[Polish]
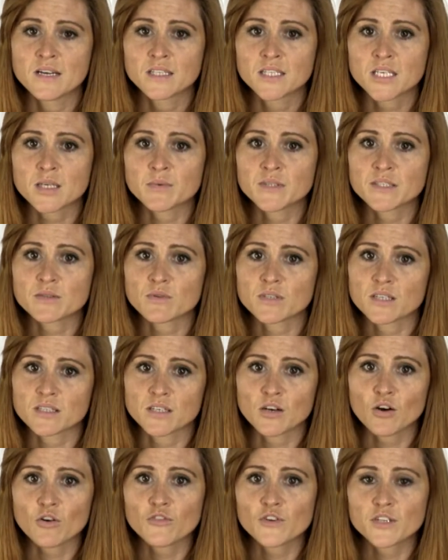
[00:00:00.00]
Termin
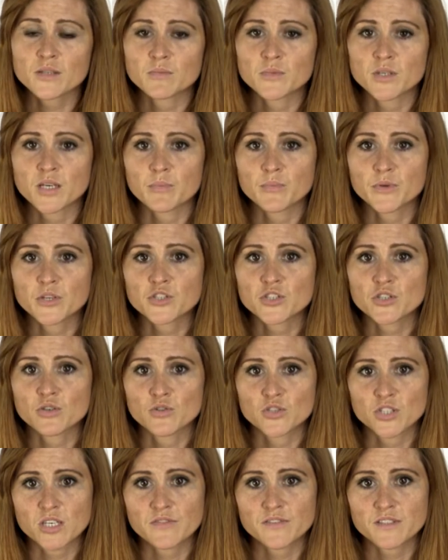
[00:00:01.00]
składania ofert mija
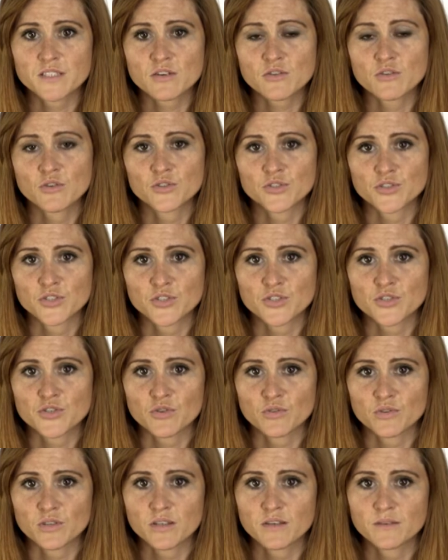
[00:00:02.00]
1 czerwca o godzinie
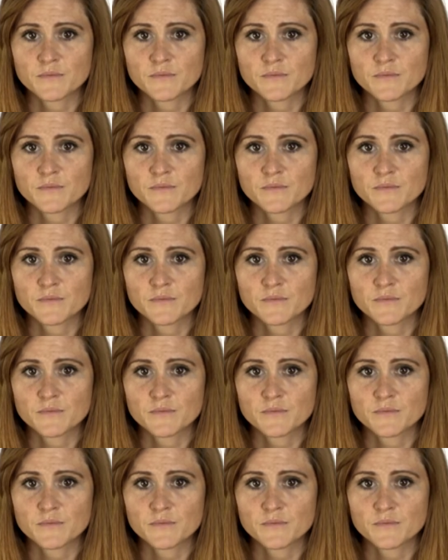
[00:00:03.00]
10.